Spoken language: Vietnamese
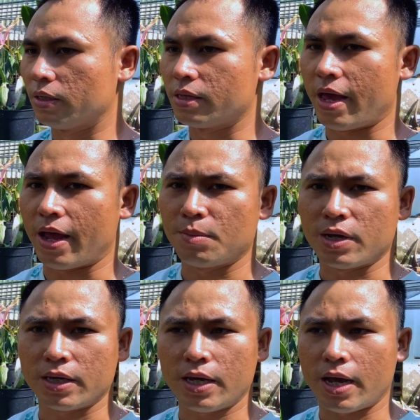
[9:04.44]
tình trạng
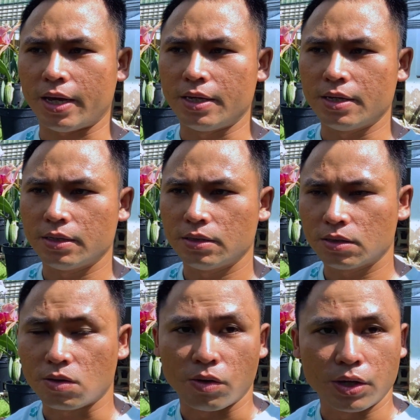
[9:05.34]
mà cái cây
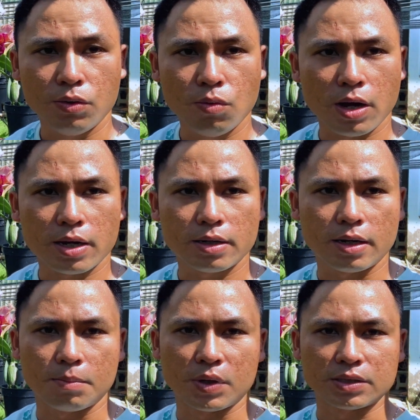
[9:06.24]
nó còn yếu quá
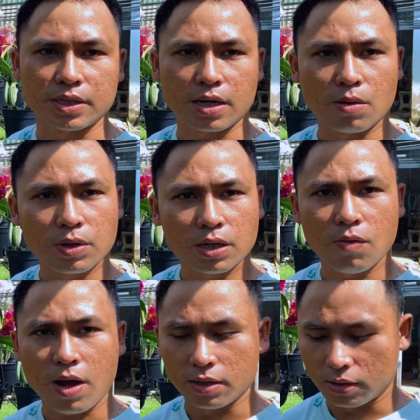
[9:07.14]
là mình sẽ không kích
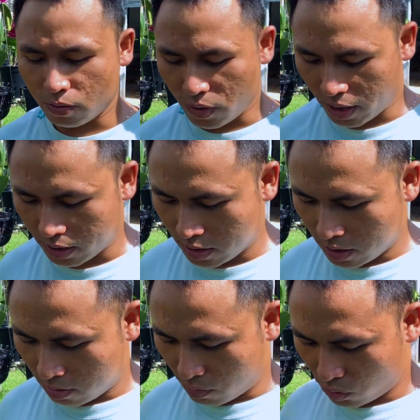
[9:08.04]
hoa được đâu nha.
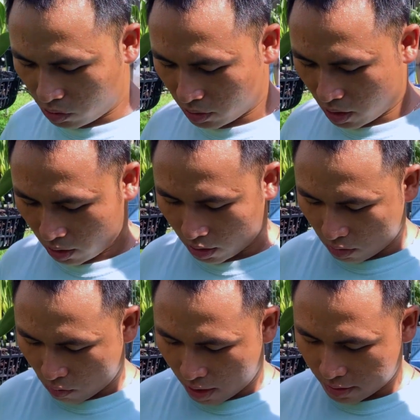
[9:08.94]
Mọi người đừng
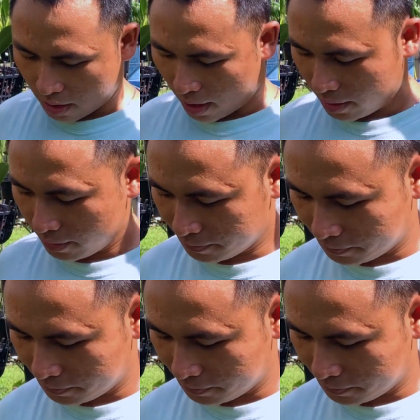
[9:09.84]
kích hoa như vậy.